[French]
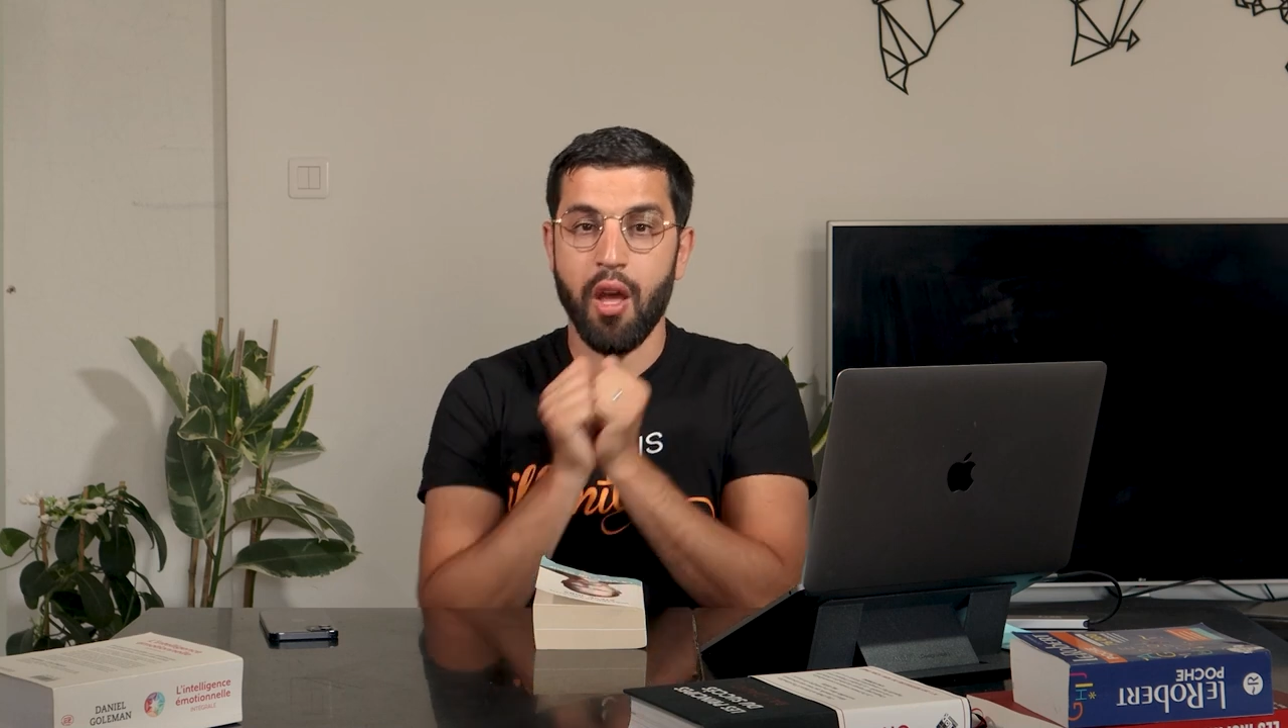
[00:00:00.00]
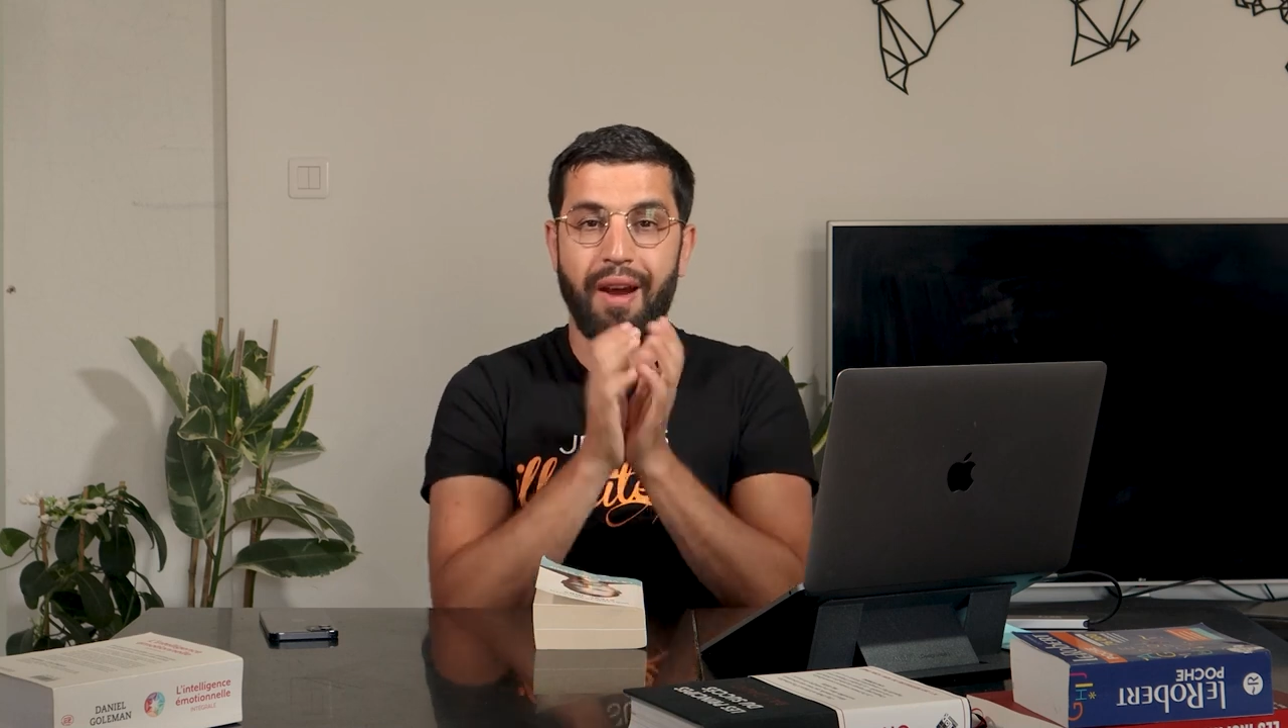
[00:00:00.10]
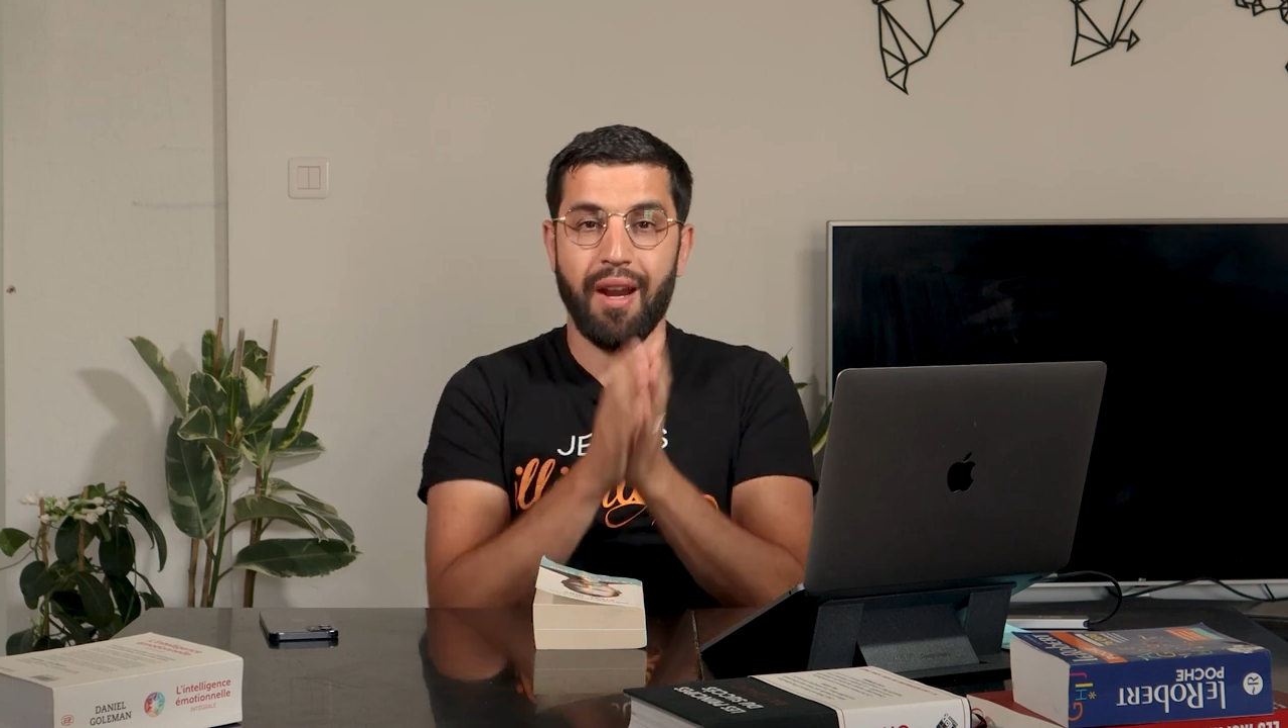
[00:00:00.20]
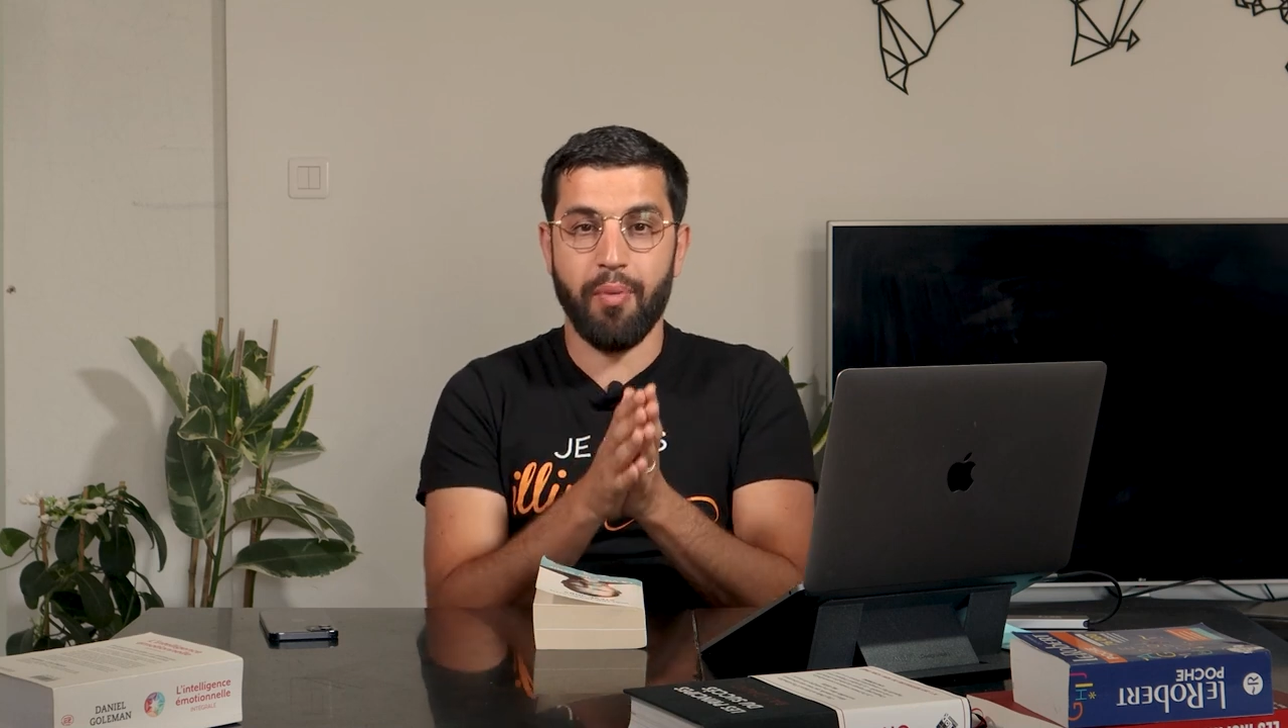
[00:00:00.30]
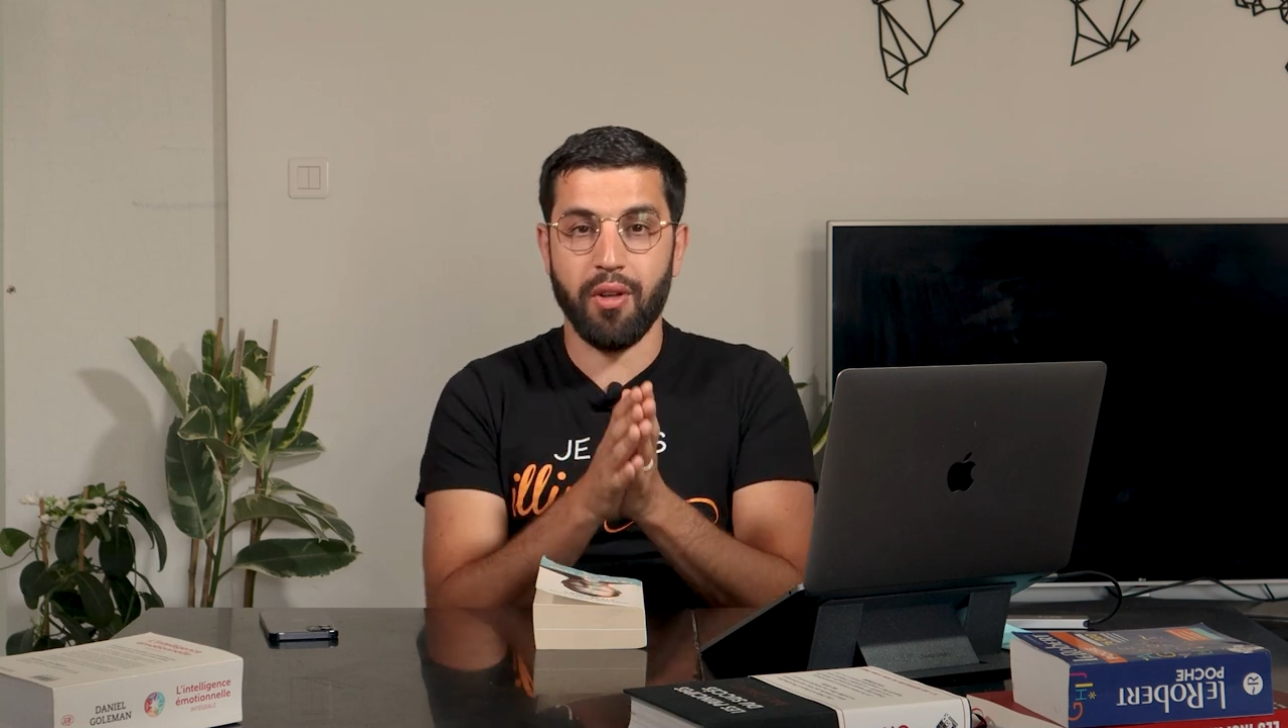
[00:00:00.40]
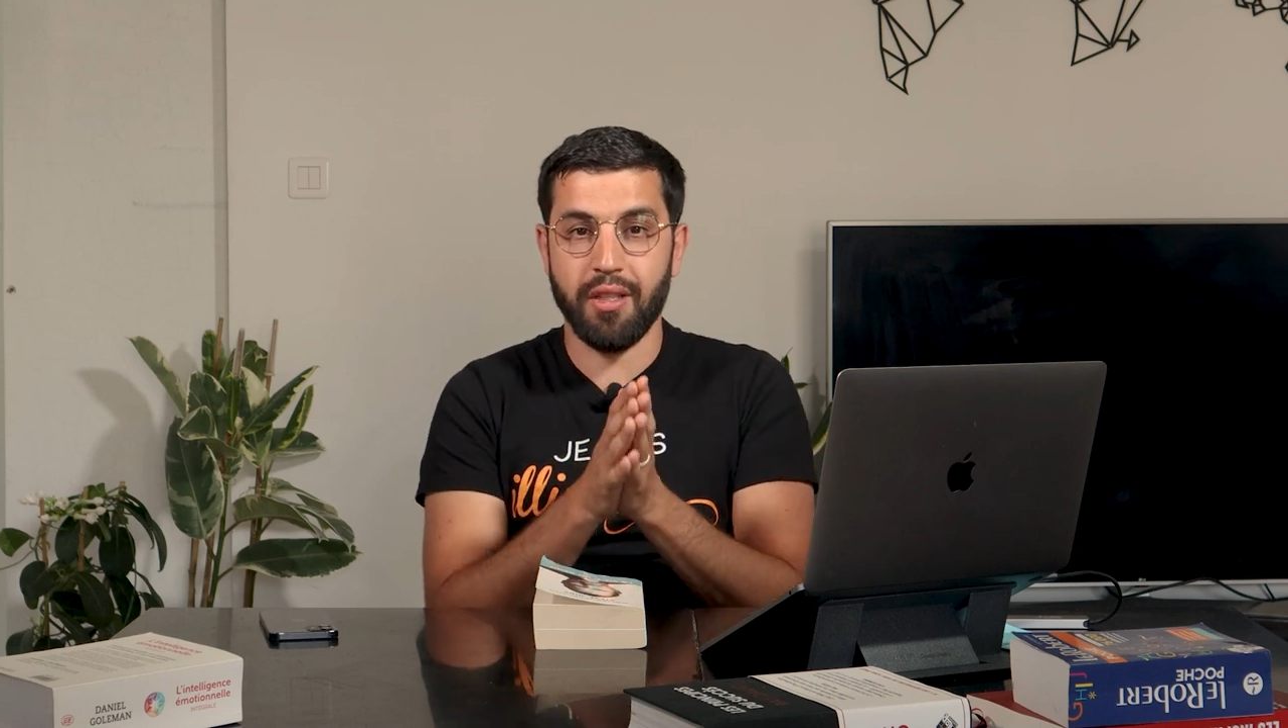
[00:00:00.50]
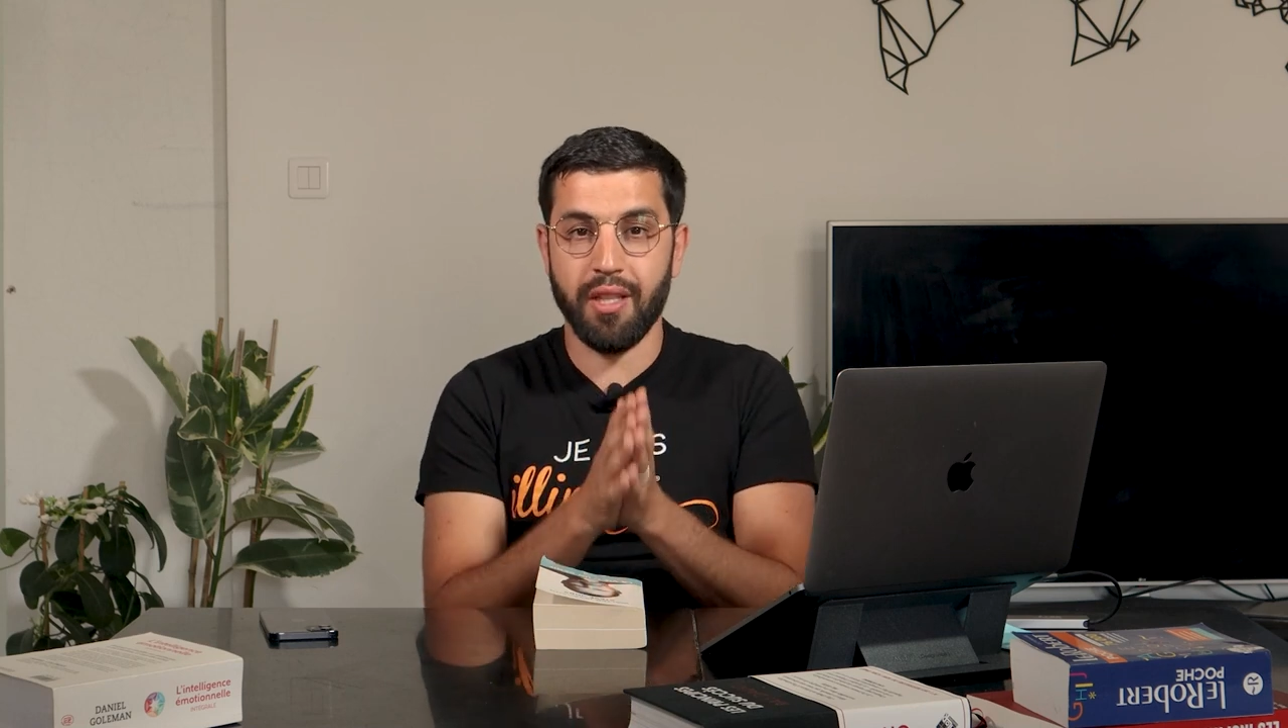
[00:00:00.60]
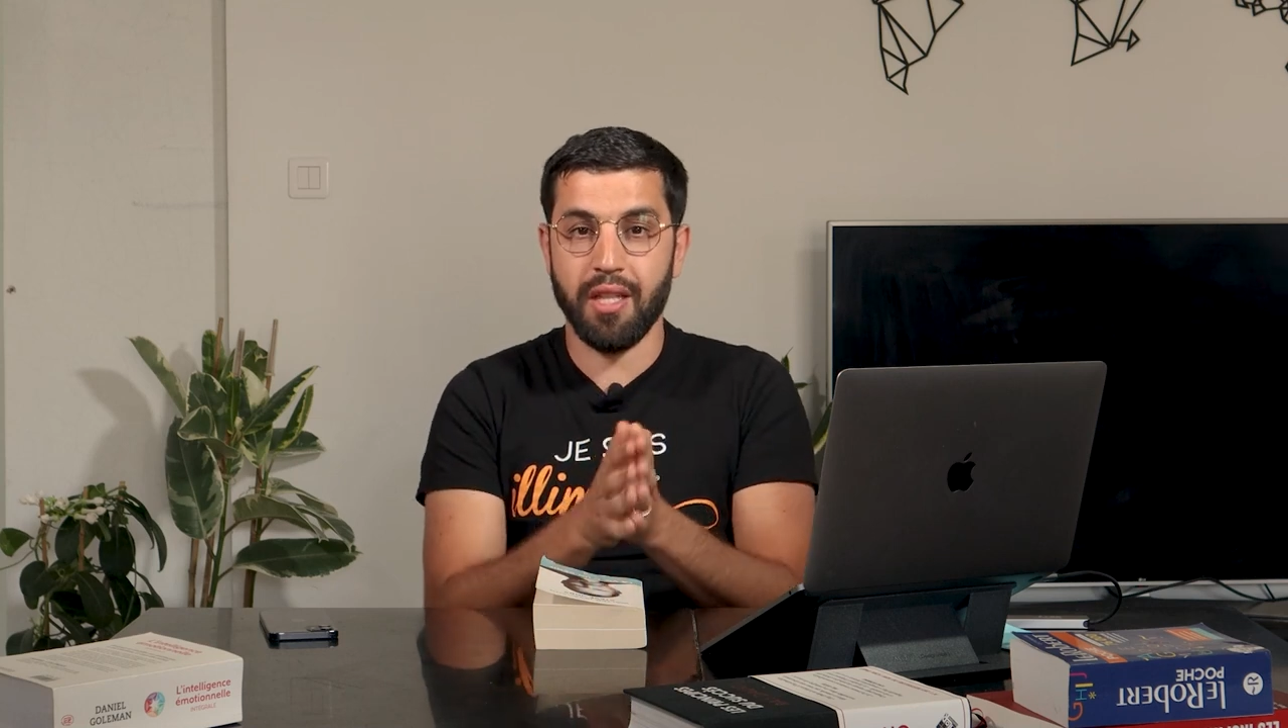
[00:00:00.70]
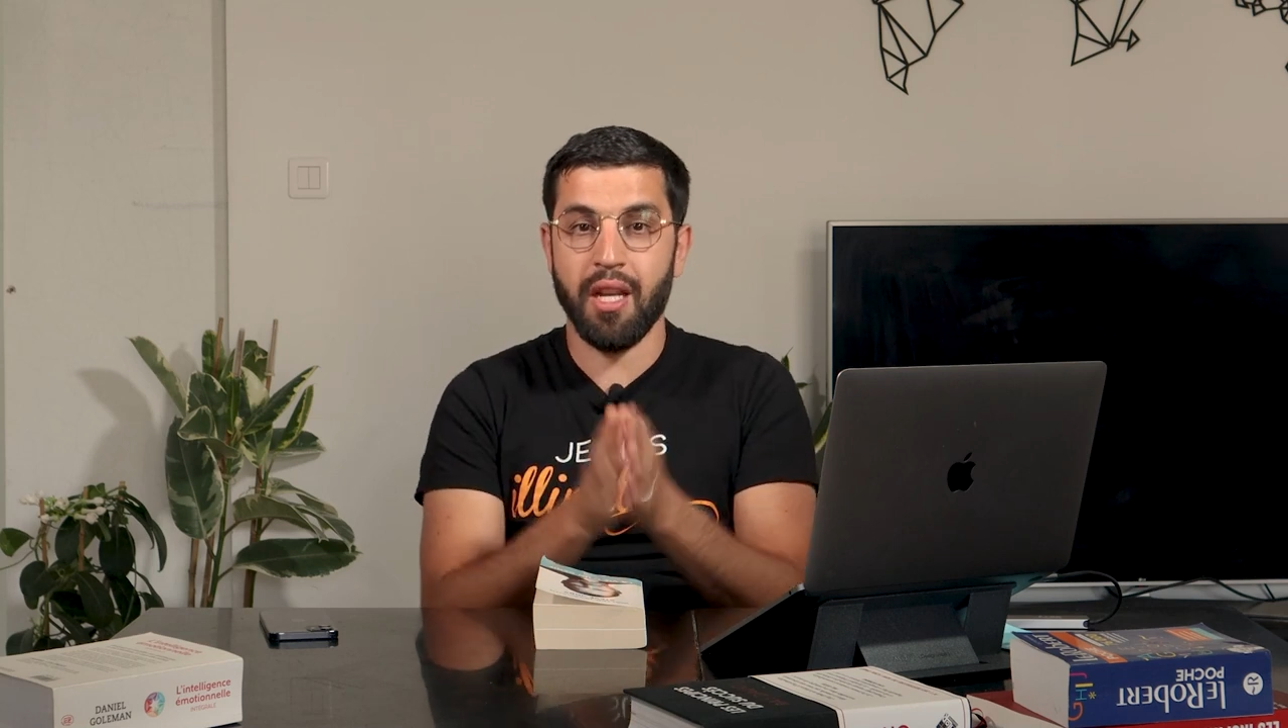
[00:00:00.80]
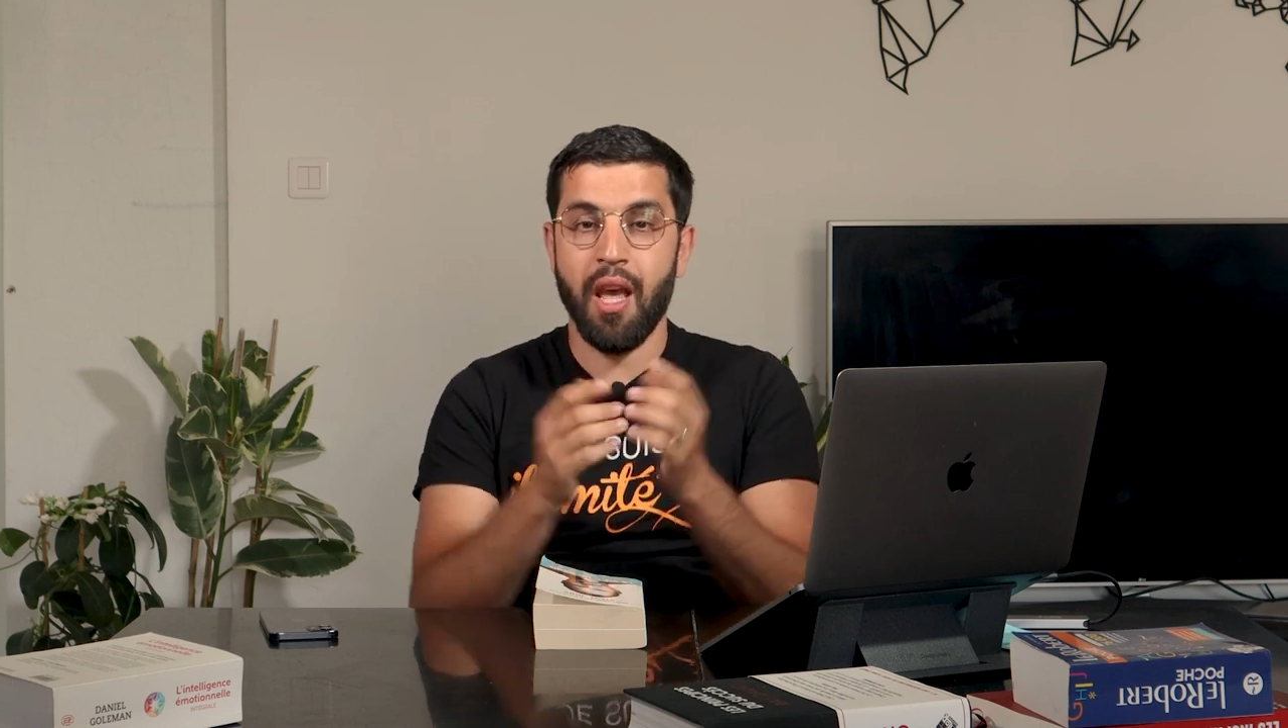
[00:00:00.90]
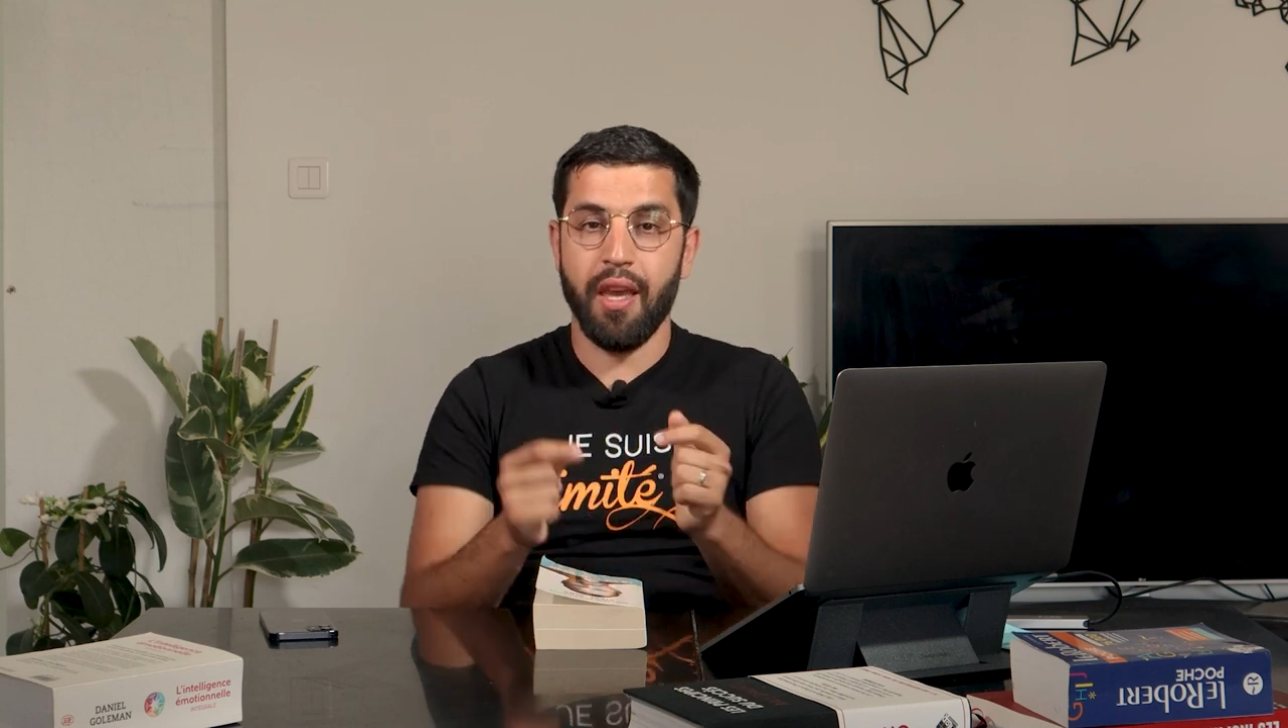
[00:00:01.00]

par l'apprentissage.